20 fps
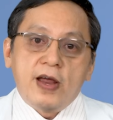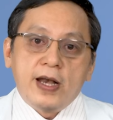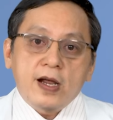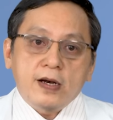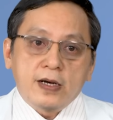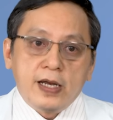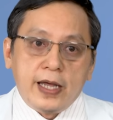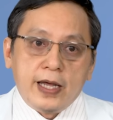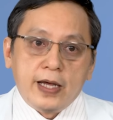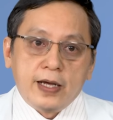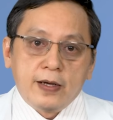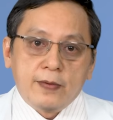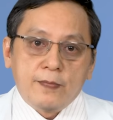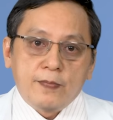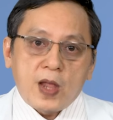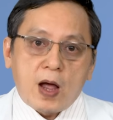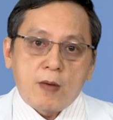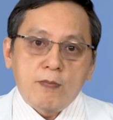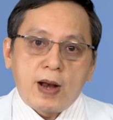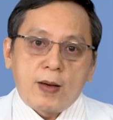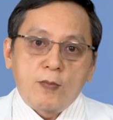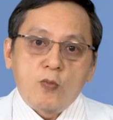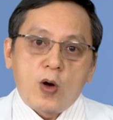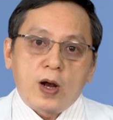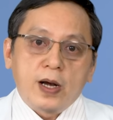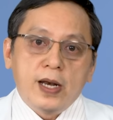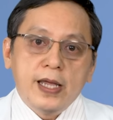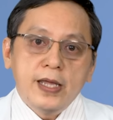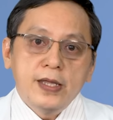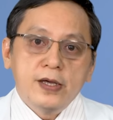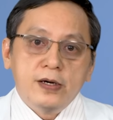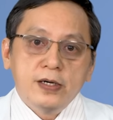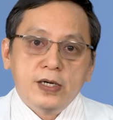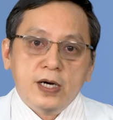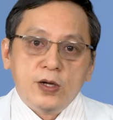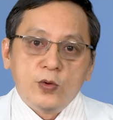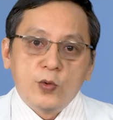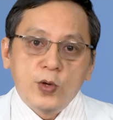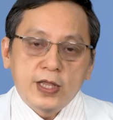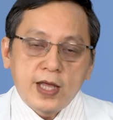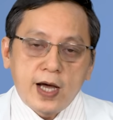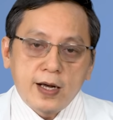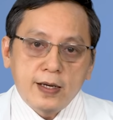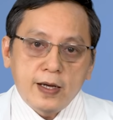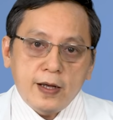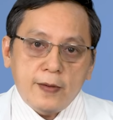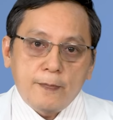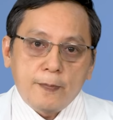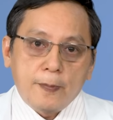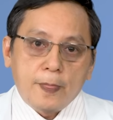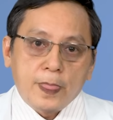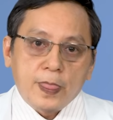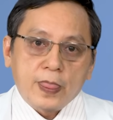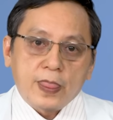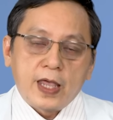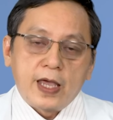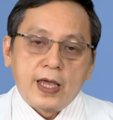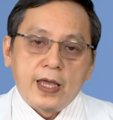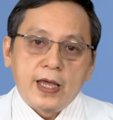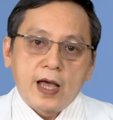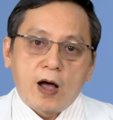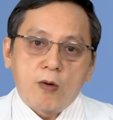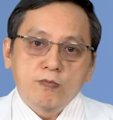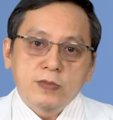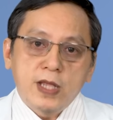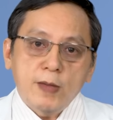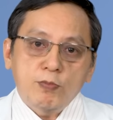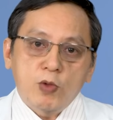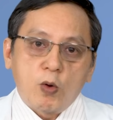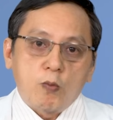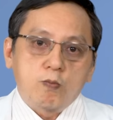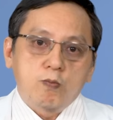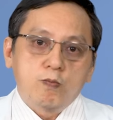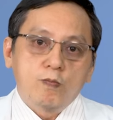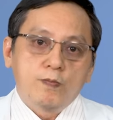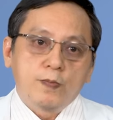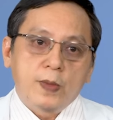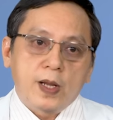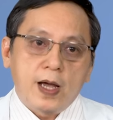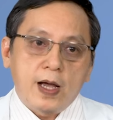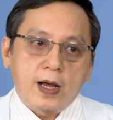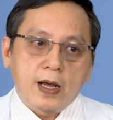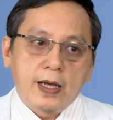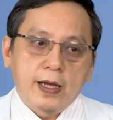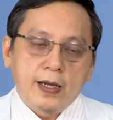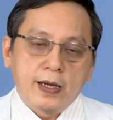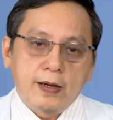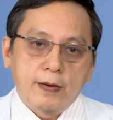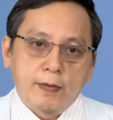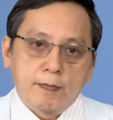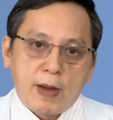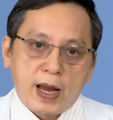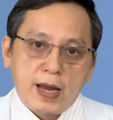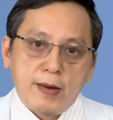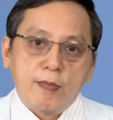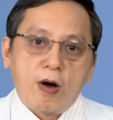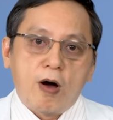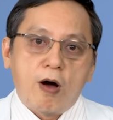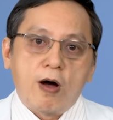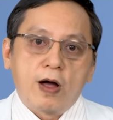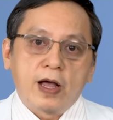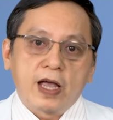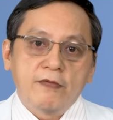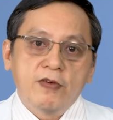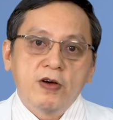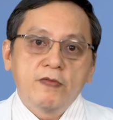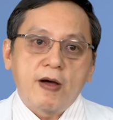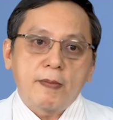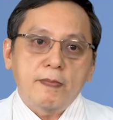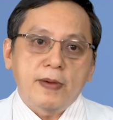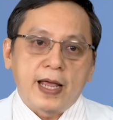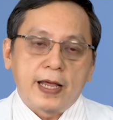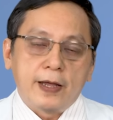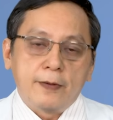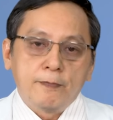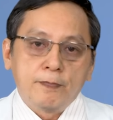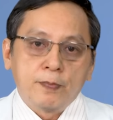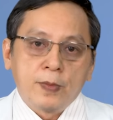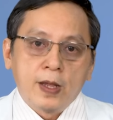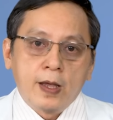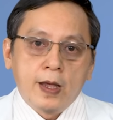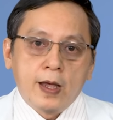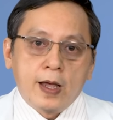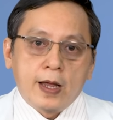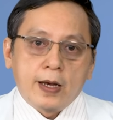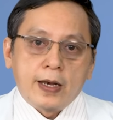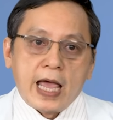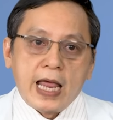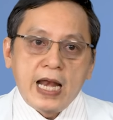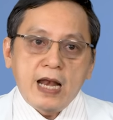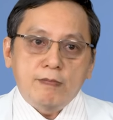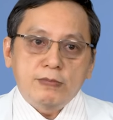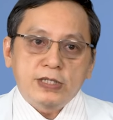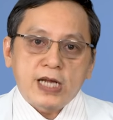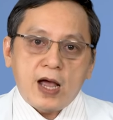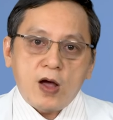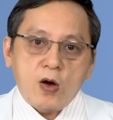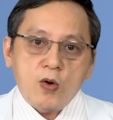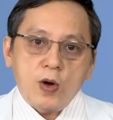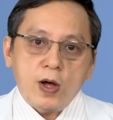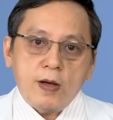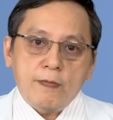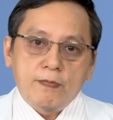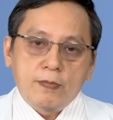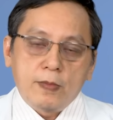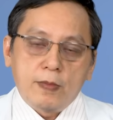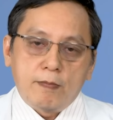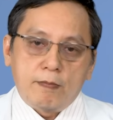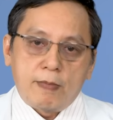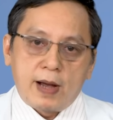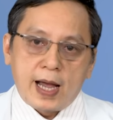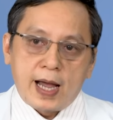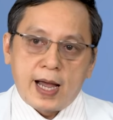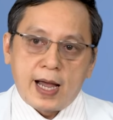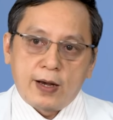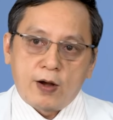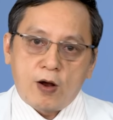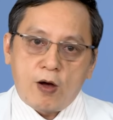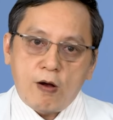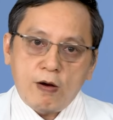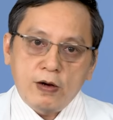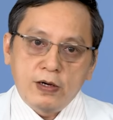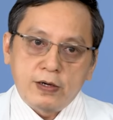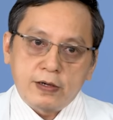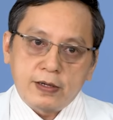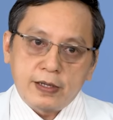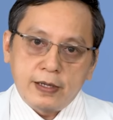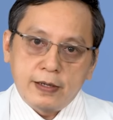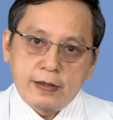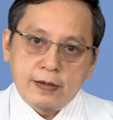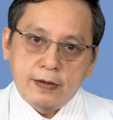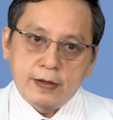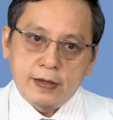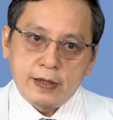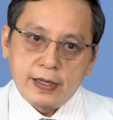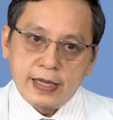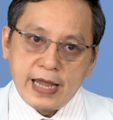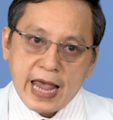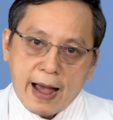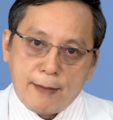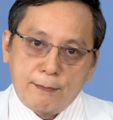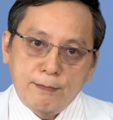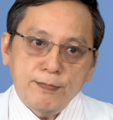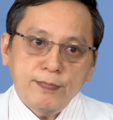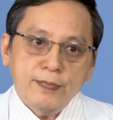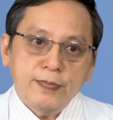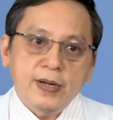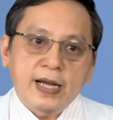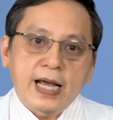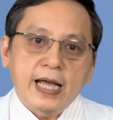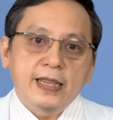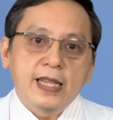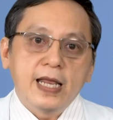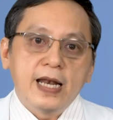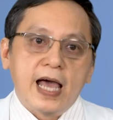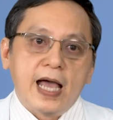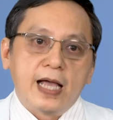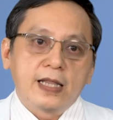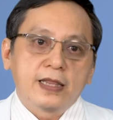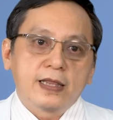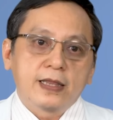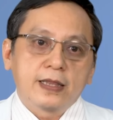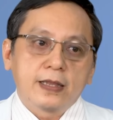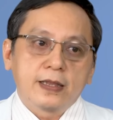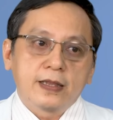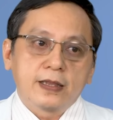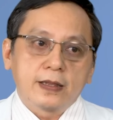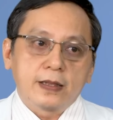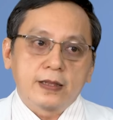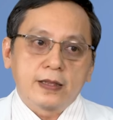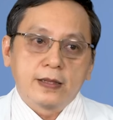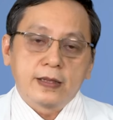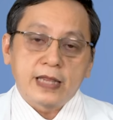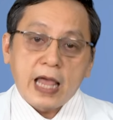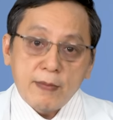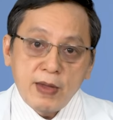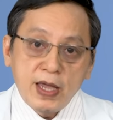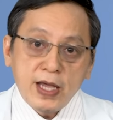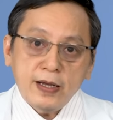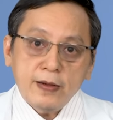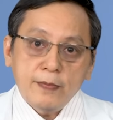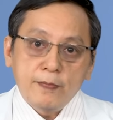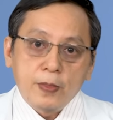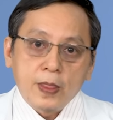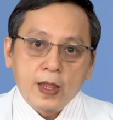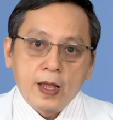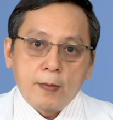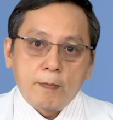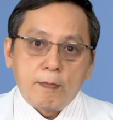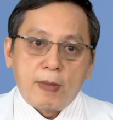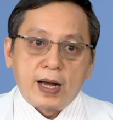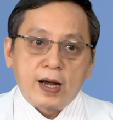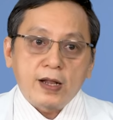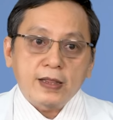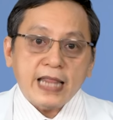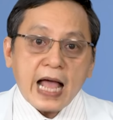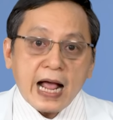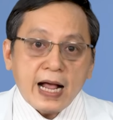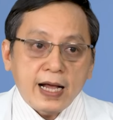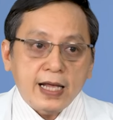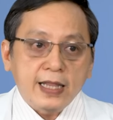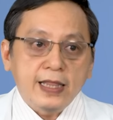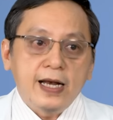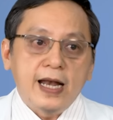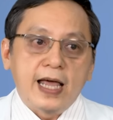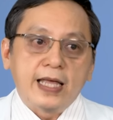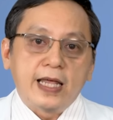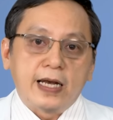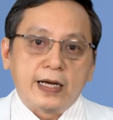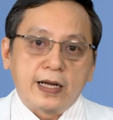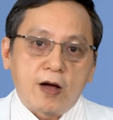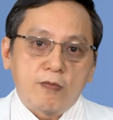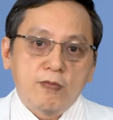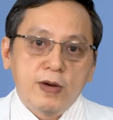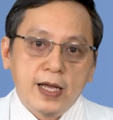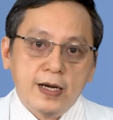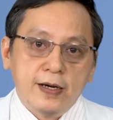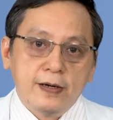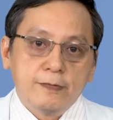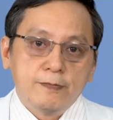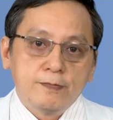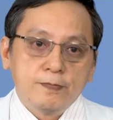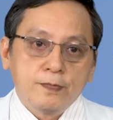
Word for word: về đất liền ông làm quản lý dưỡng đường duy tân á, thì ông tiếp tục à, mày mò cái phương pháp này để làm sao á, mà nó được giảm cái tỷ lệ tai biến mà nó tăng cái tỷ lệ thành công lên